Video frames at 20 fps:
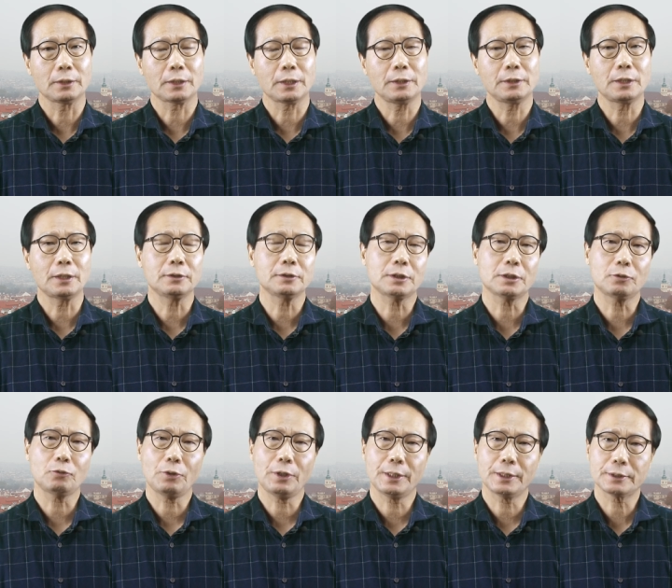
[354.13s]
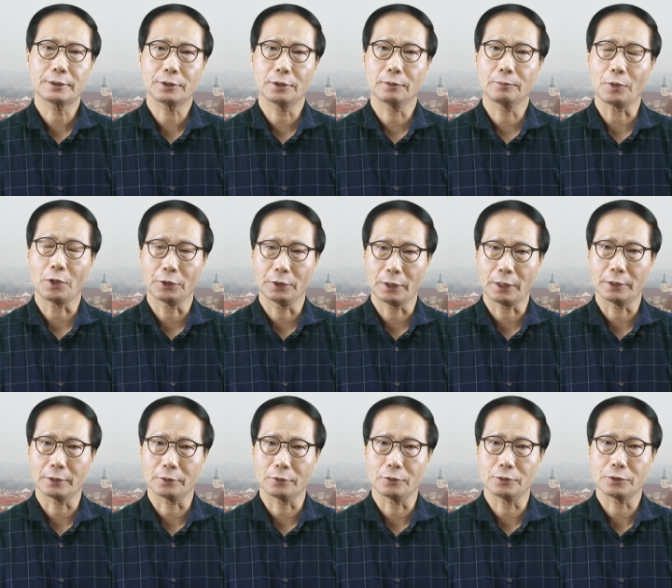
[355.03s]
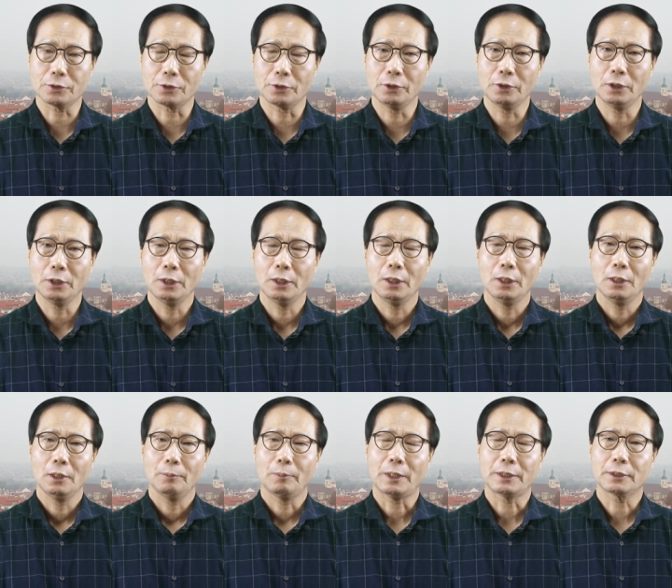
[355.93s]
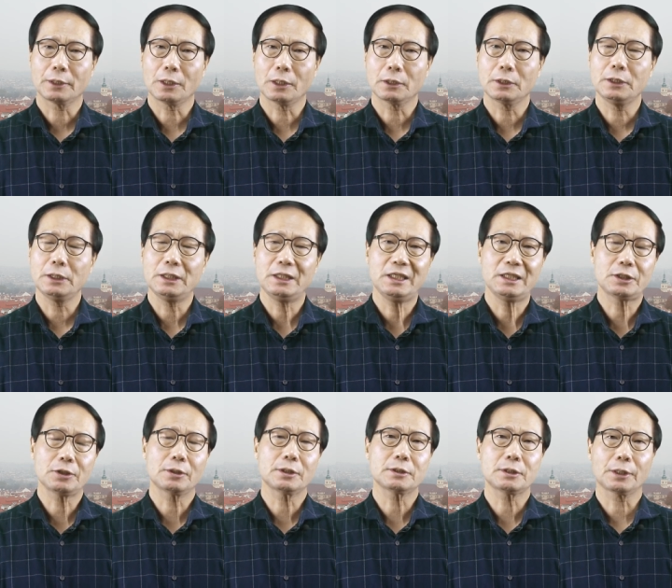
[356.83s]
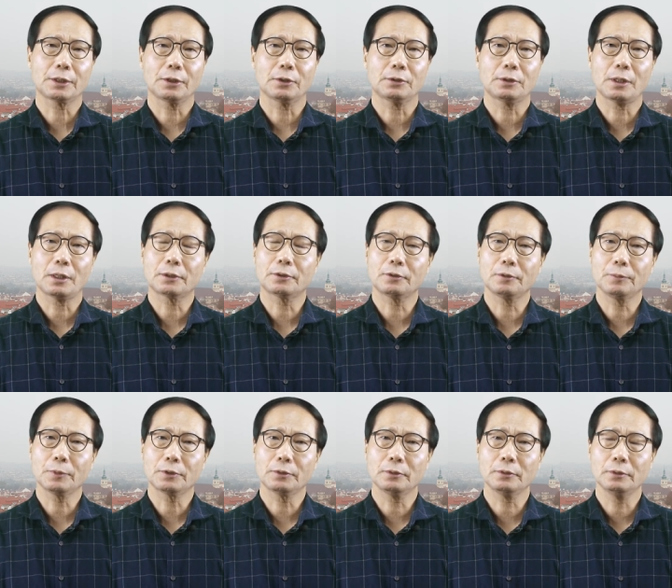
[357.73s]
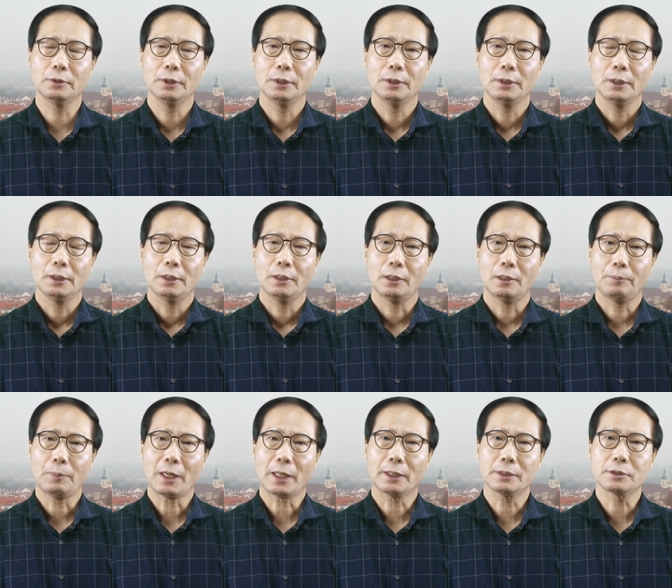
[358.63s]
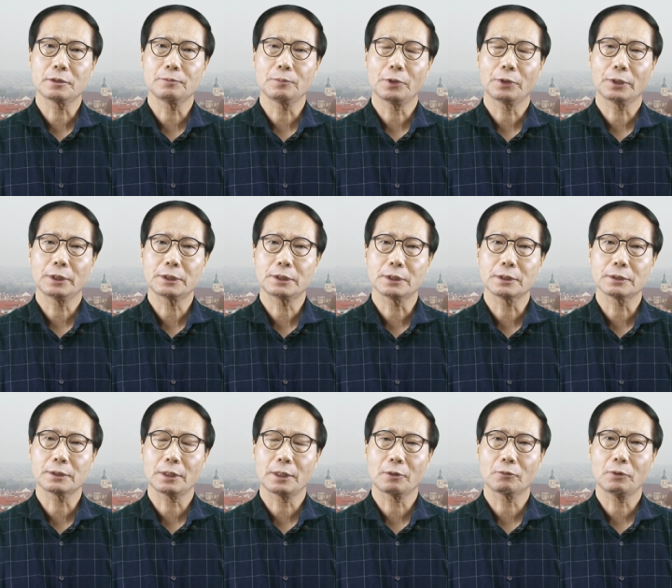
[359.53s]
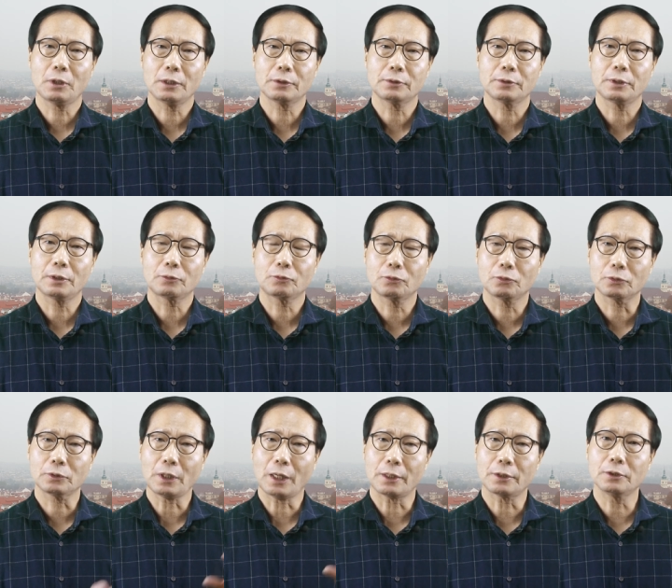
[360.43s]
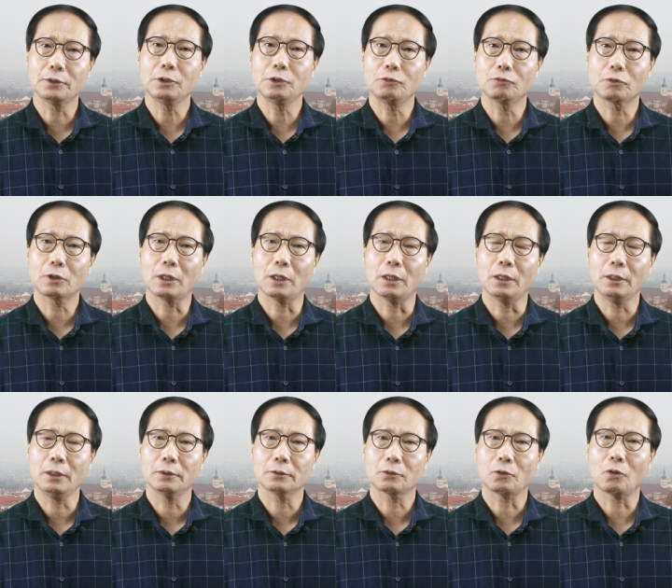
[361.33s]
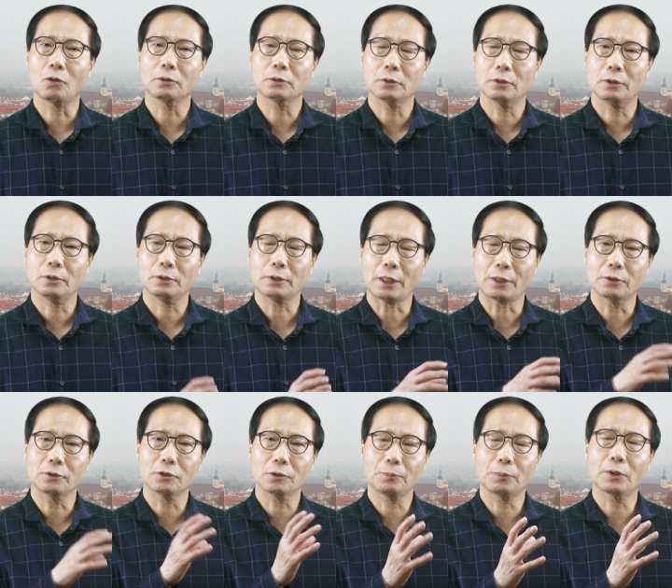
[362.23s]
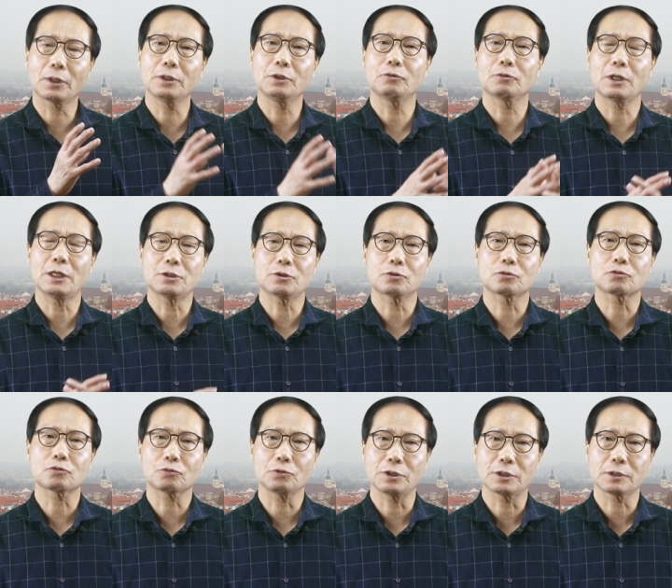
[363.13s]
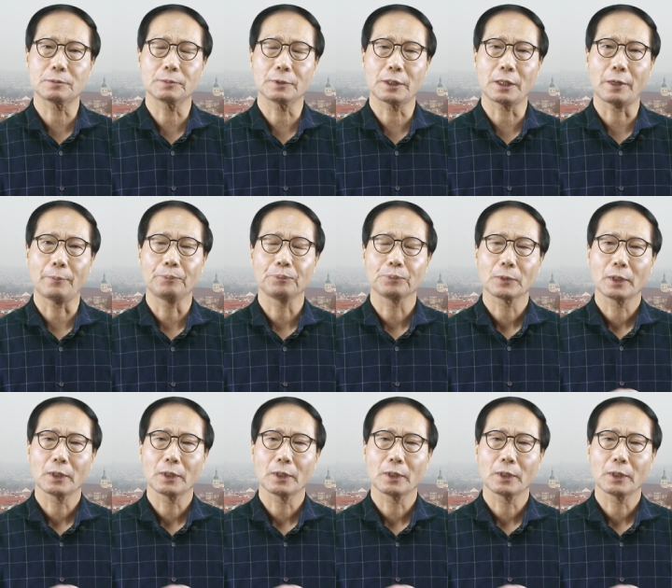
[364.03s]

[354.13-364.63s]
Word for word: 그러니까 이게 이제 퇴행성 병이라는 거죠. 만약에 그 이전에 생겼다 그러면은 아, 파킨슨 병의 증세라고 하더라도 다른 이유가 더 어, 다른 특별한 이유가 있을 수도 있습니다.